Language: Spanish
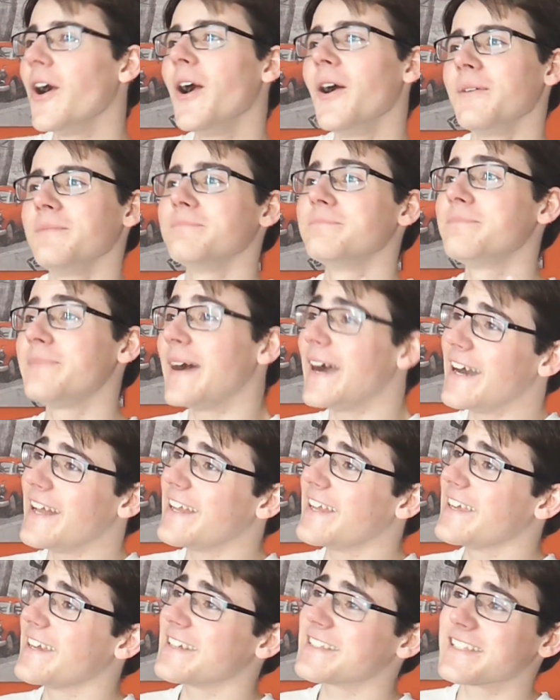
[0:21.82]
sol, oh,
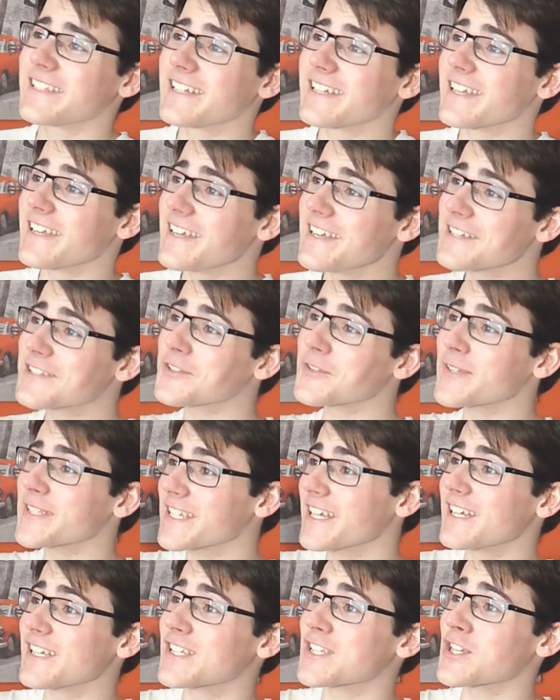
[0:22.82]
Vale, así que eso es
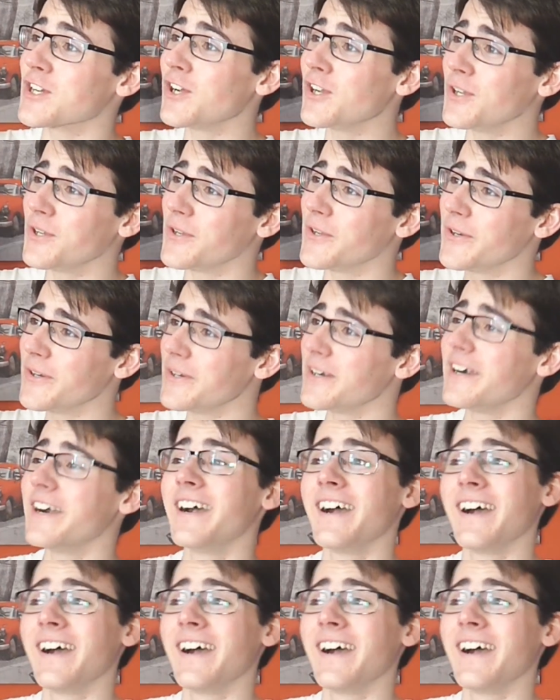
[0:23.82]
el sol, ¿no?